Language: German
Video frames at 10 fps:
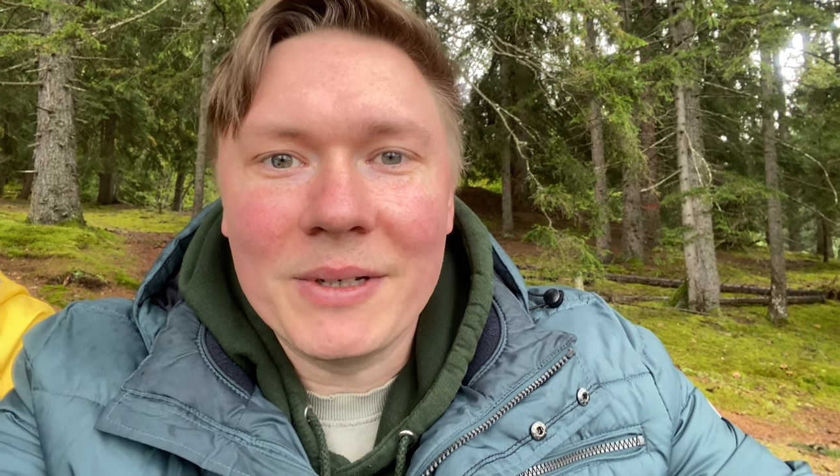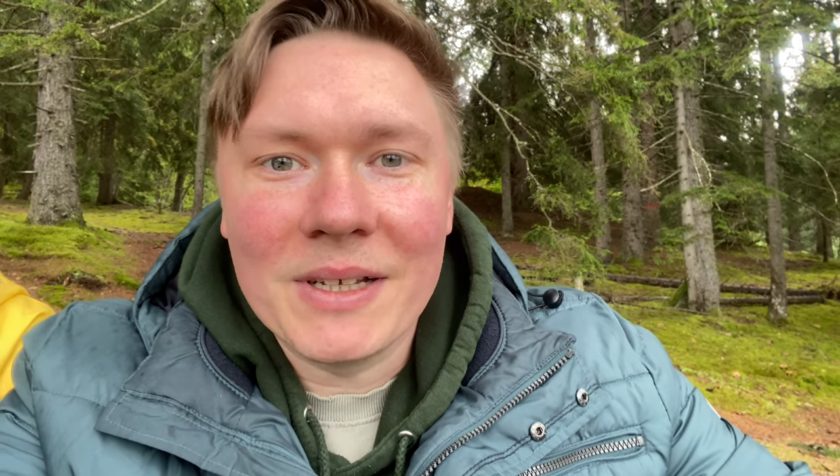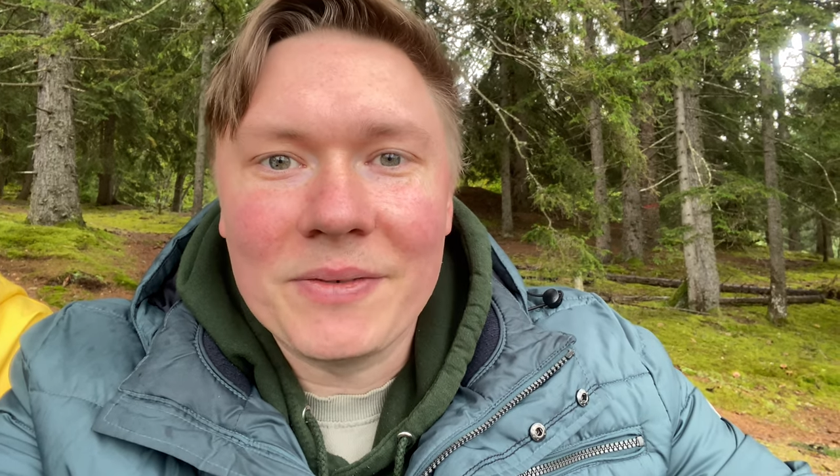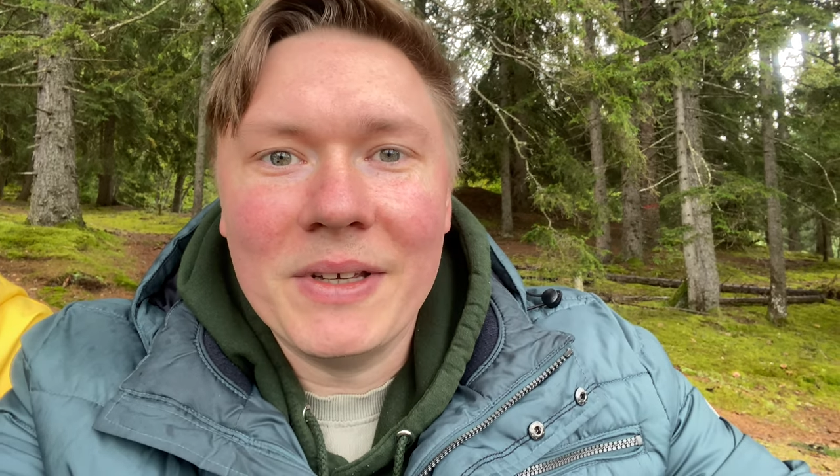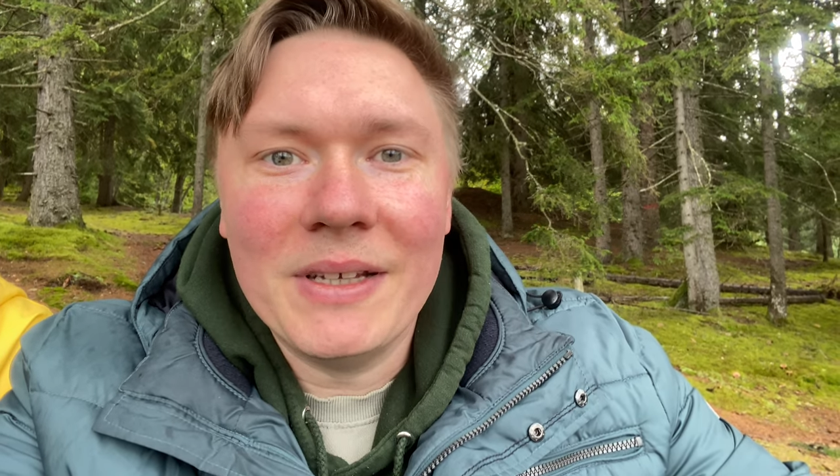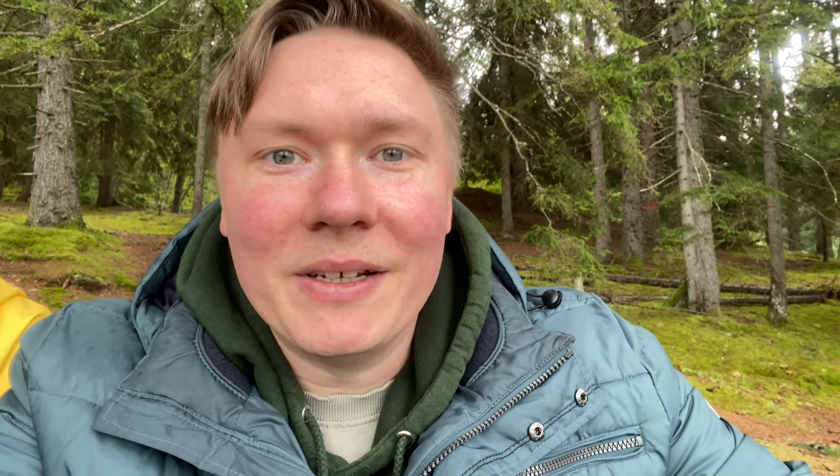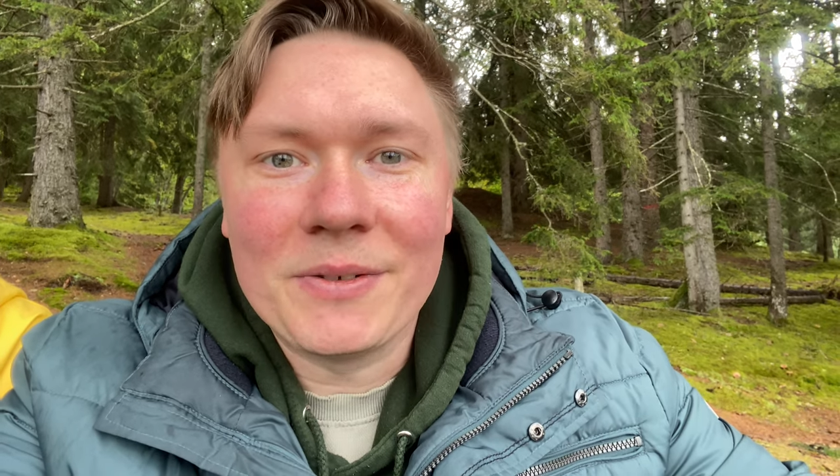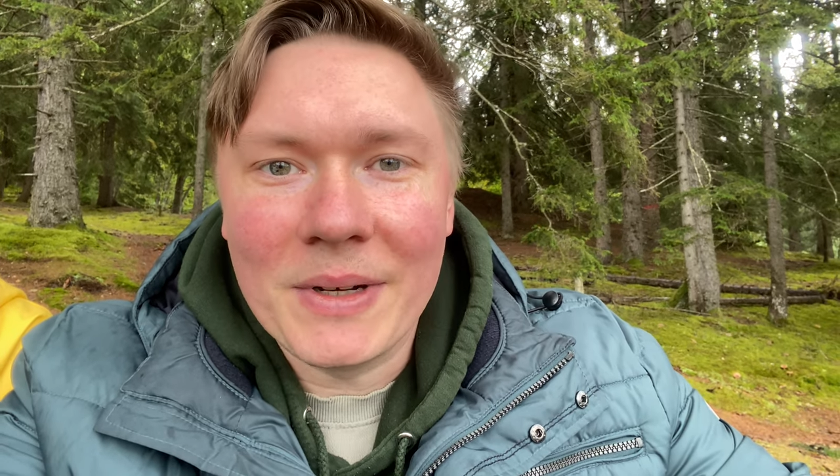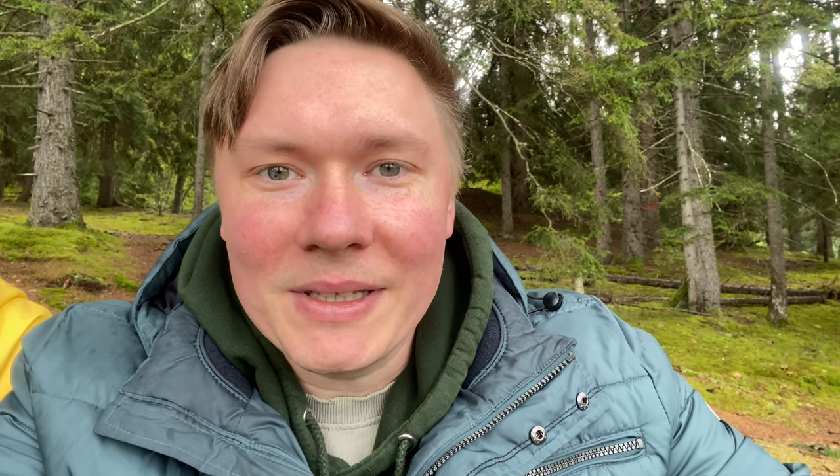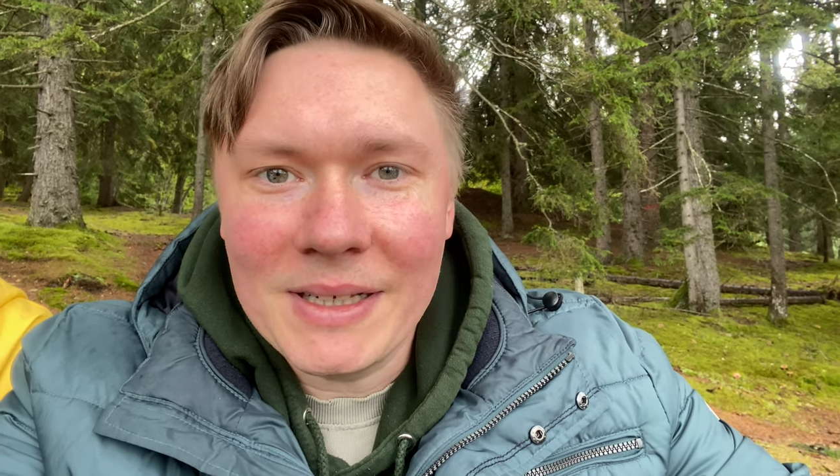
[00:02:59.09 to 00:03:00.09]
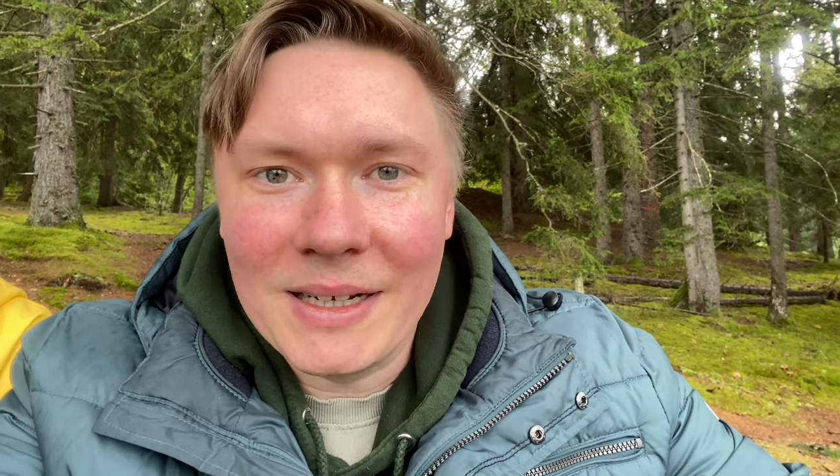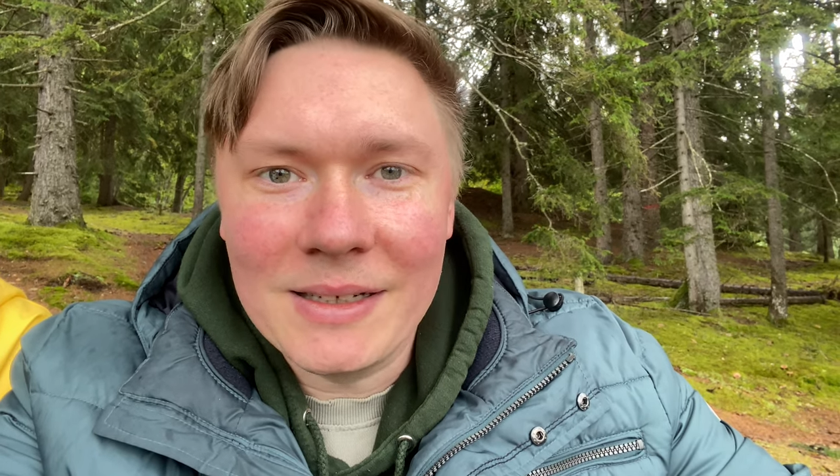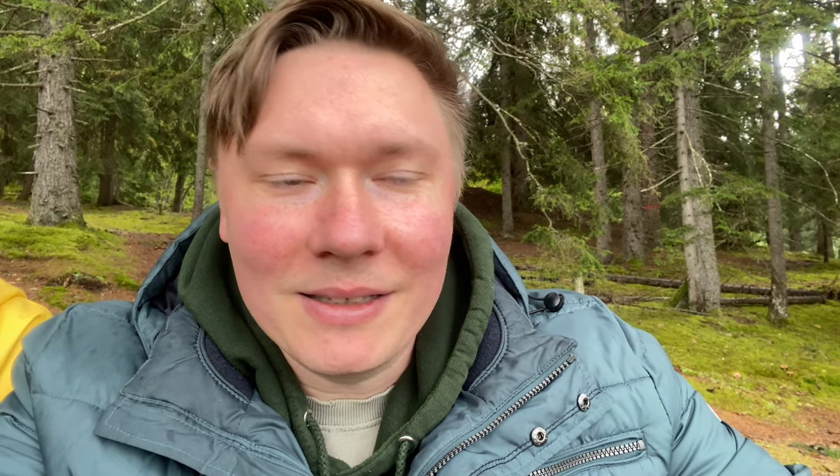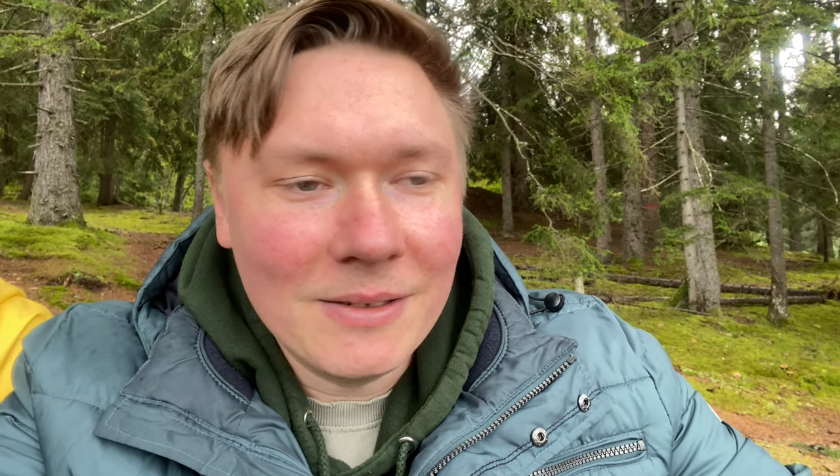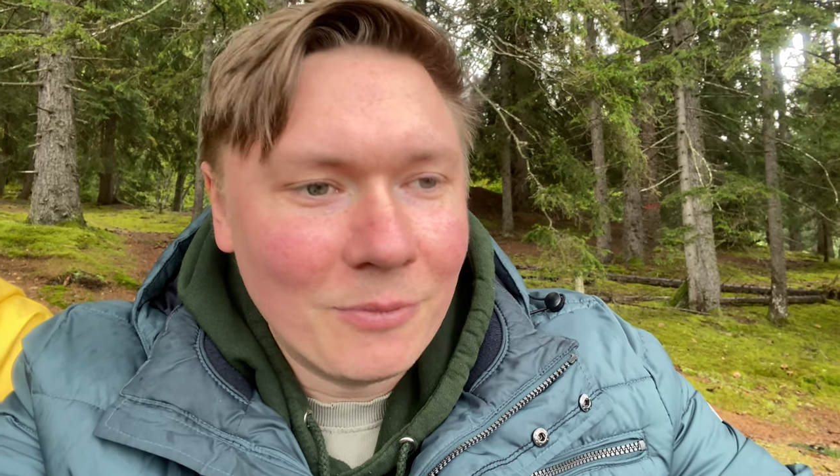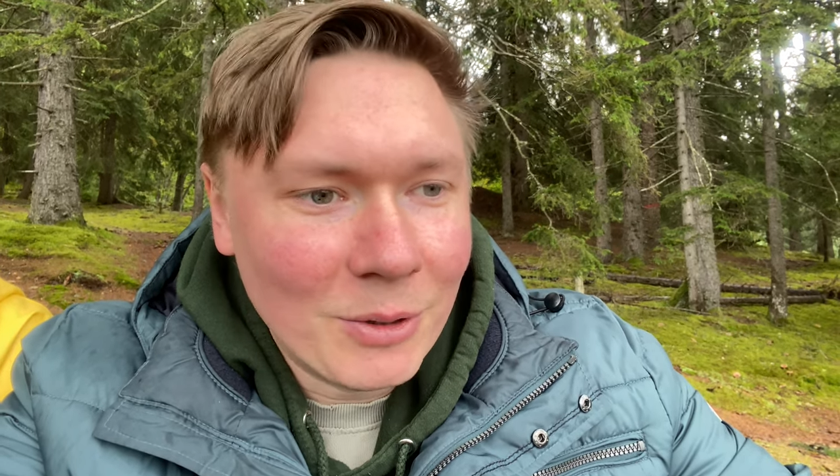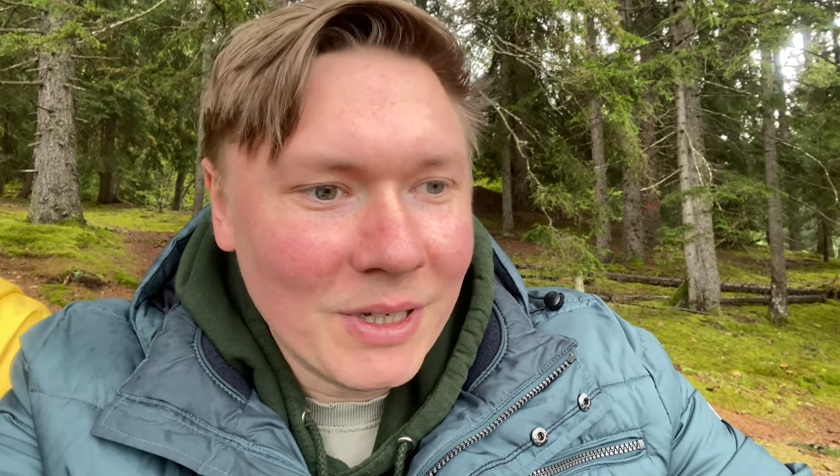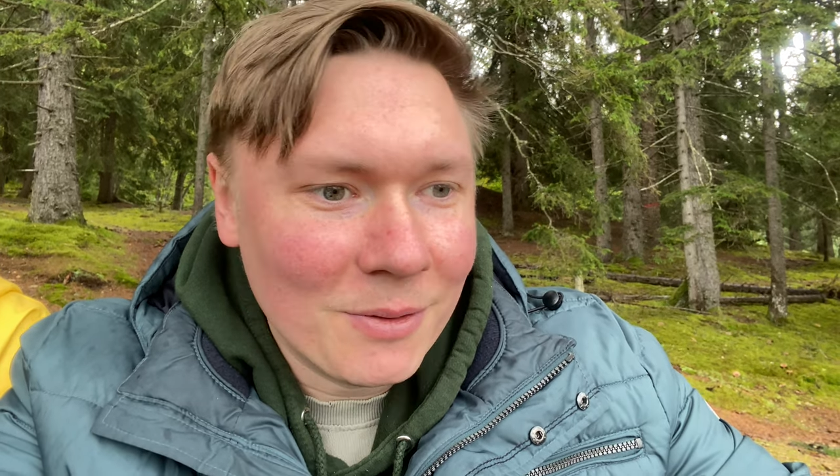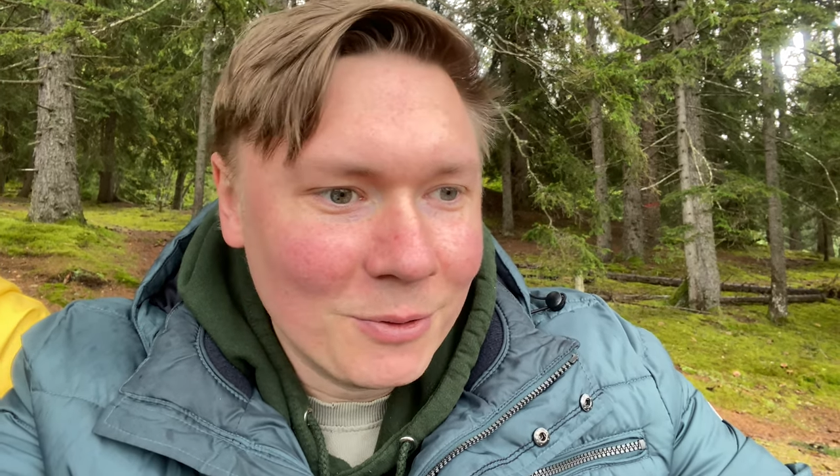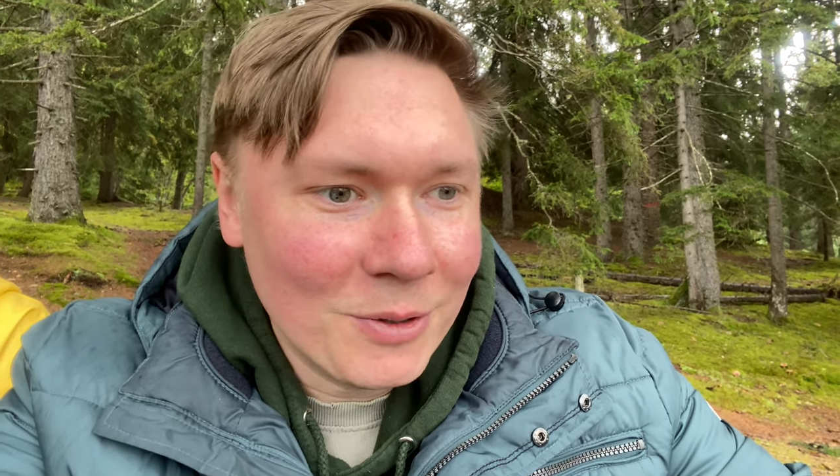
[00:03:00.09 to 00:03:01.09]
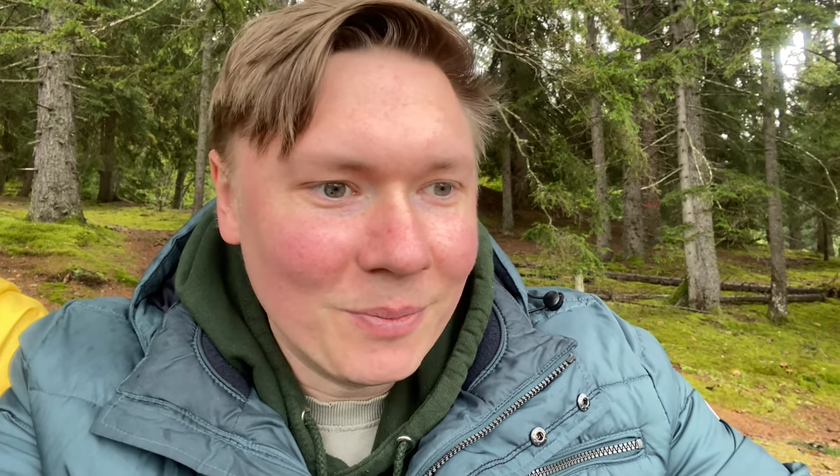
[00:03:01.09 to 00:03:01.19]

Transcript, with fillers: dass wir hier in der Schweiz gelandet sind, wurde ja nun schon